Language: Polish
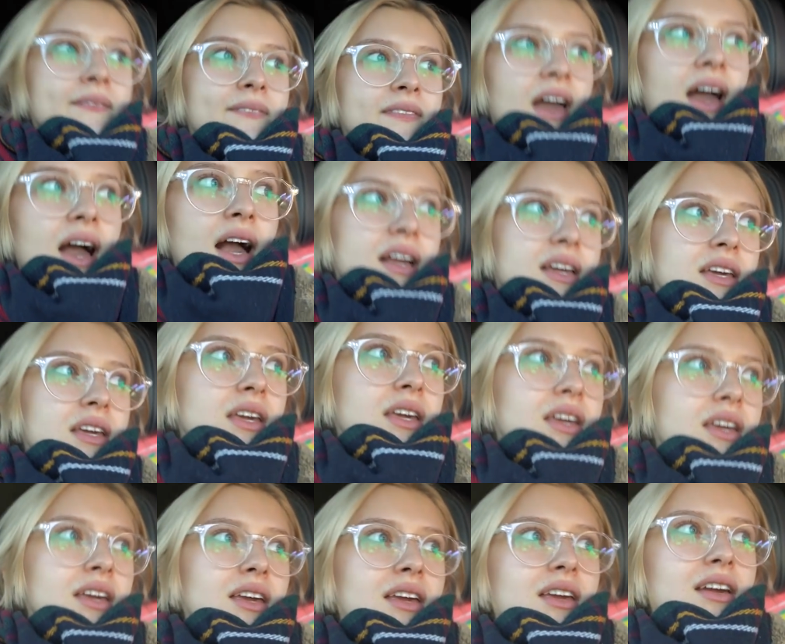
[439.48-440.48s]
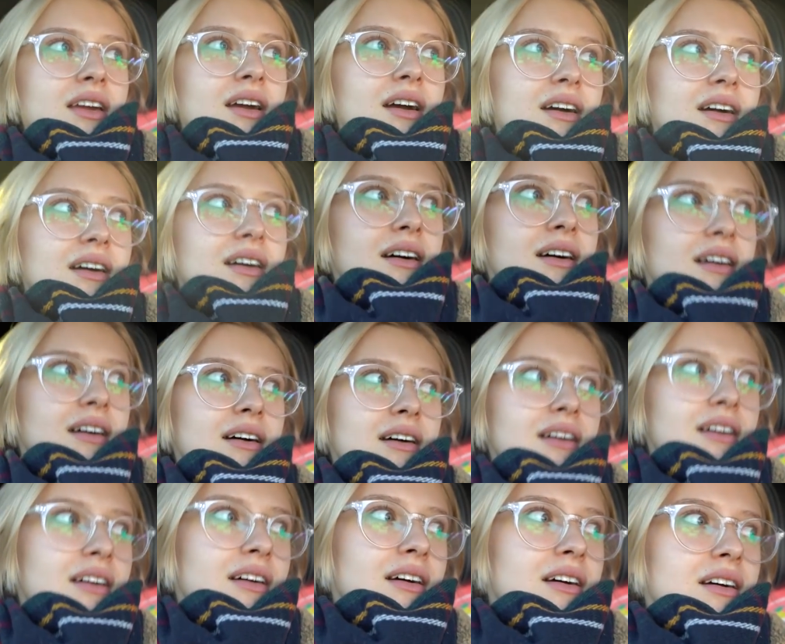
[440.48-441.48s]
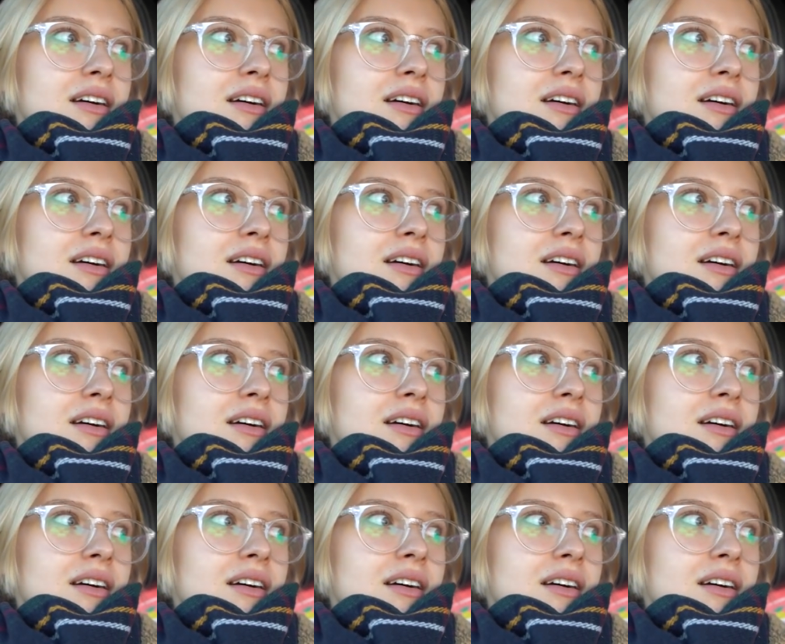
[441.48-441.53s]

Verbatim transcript: Tak i... E,